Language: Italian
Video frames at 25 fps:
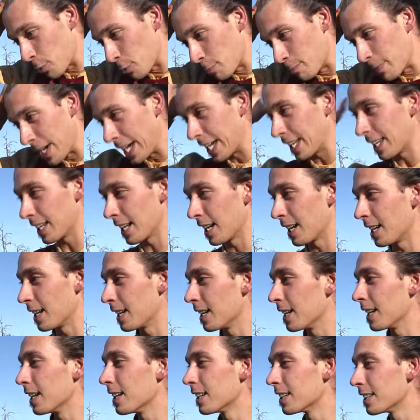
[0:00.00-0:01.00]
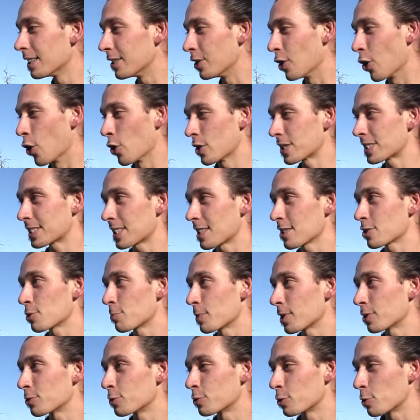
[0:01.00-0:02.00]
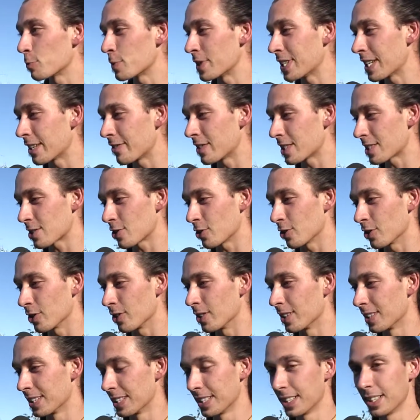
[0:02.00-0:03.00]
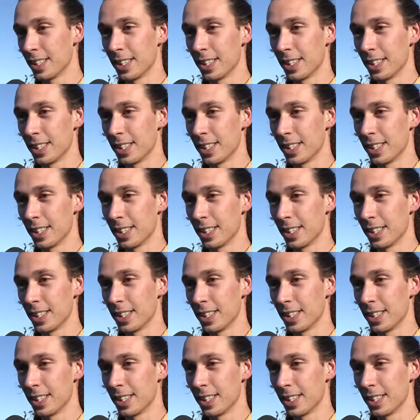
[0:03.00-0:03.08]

più bella nostra, soprattutto mia, visto